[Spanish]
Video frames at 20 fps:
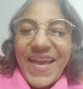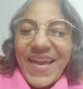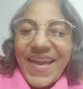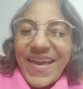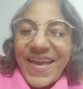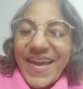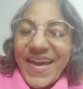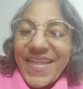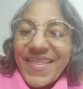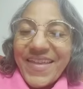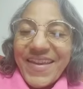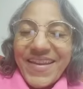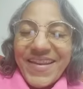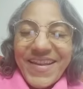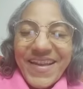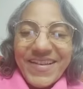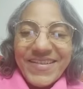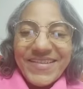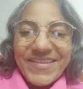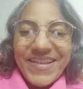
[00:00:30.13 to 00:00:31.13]
He
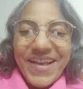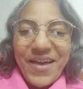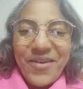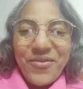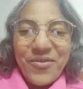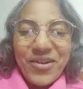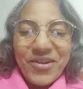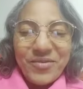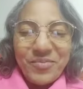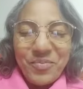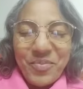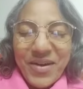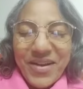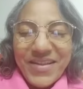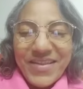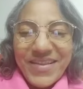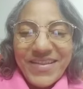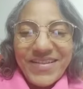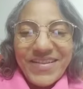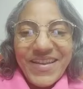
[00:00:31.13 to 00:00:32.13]
adelgazado las
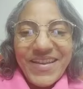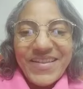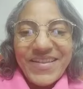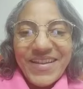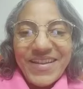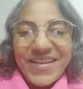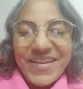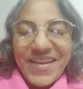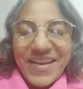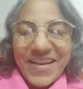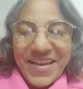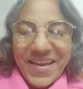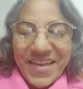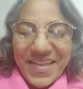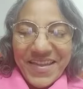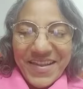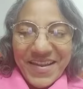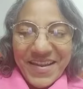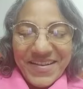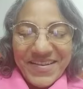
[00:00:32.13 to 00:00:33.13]
partes que tenía que
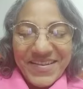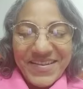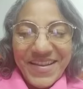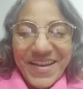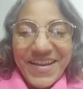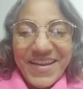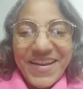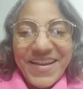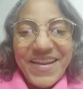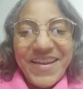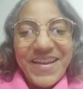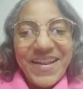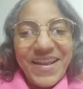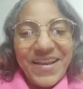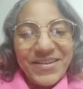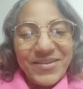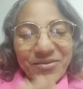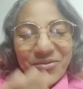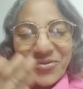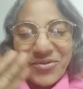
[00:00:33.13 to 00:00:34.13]
adelgazar y
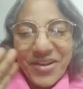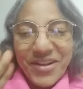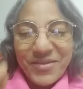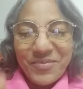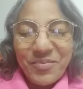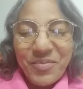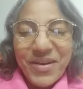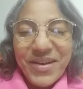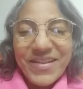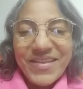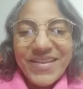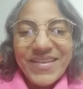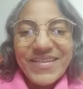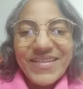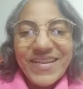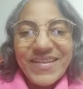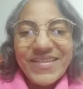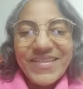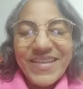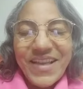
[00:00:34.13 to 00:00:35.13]
las otras
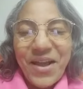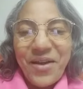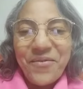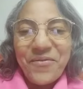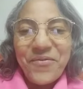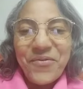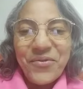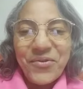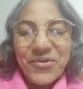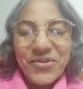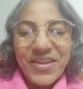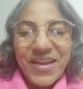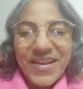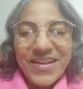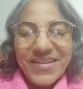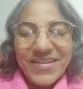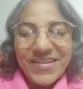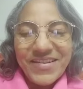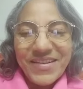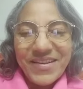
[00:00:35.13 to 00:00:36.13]
partes se han
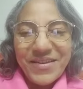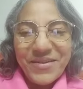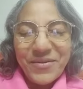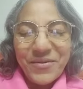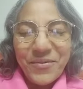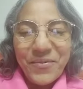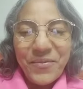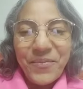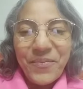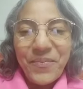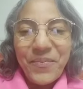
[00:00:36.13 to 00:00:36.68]
fortalecido.